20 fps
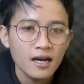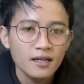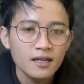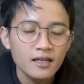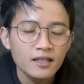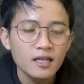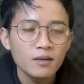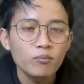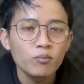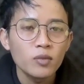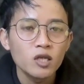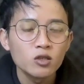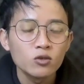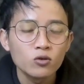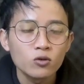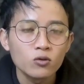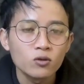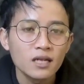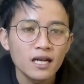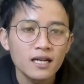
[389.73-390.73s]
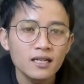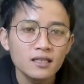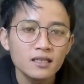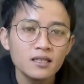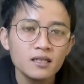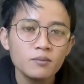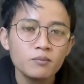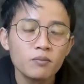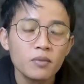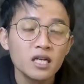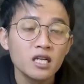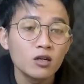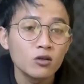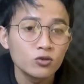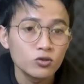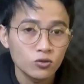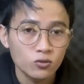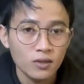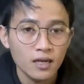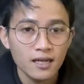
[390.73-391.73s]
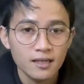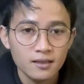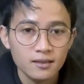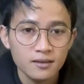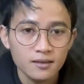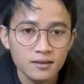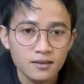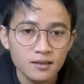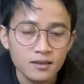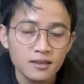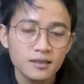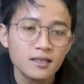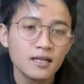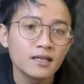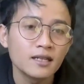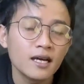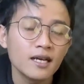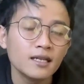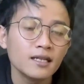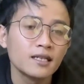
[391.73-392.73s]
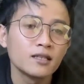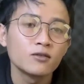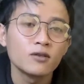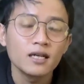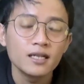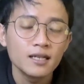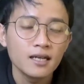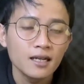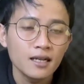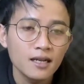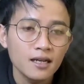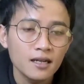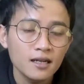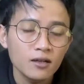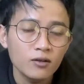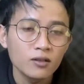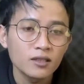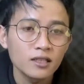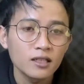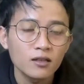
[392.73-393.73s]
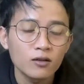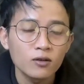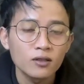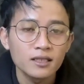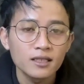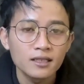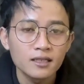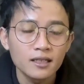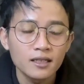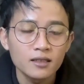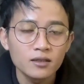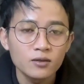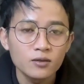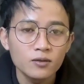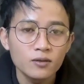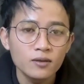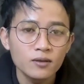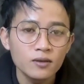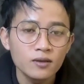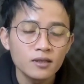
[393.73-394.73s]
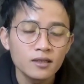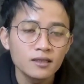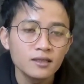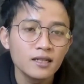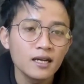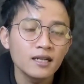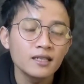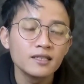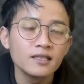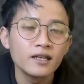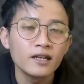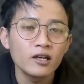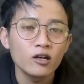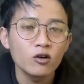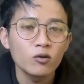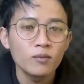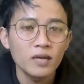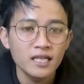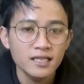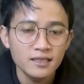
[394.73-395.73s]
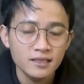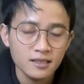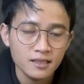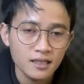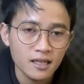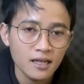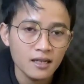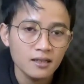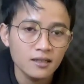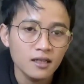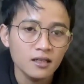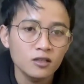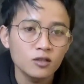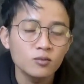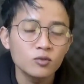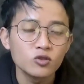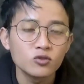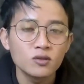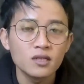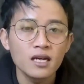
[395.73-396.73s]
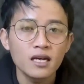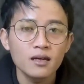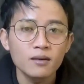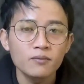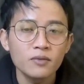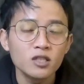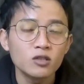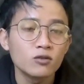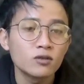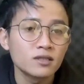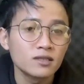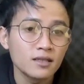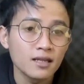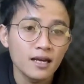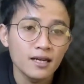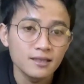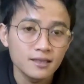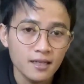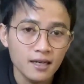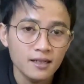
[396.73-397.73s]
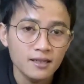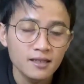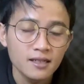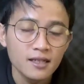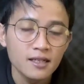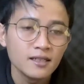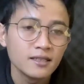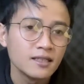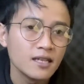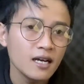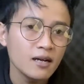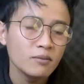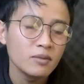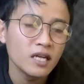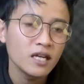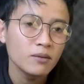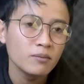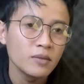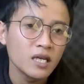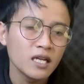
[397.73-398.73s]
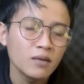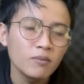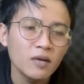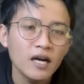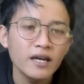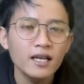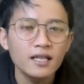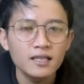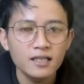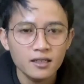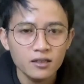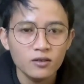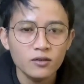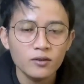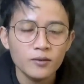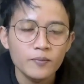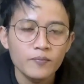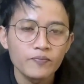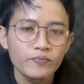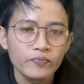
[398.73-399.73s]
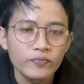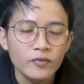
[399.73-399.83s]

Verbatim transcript: adanya penurunan di penelusuran. Yang naik itu adalah konten-kontennya itu yang direkomendasikan ataupun juga fitur jelajah. Ya, mirip-mirip kayak TikTok